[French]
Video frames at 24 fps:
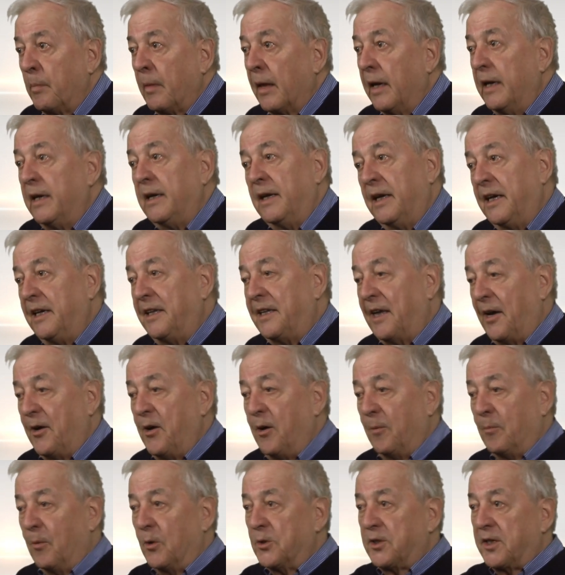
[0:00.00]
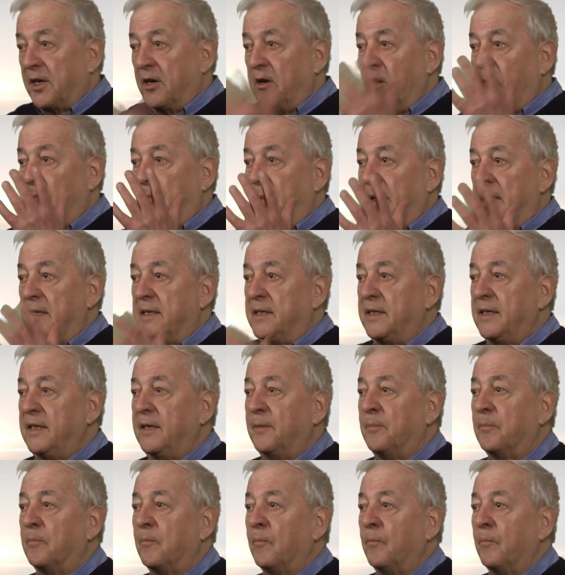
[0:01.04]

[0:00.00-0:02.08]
Et, d'ailleurs, monseigneur Pelletier,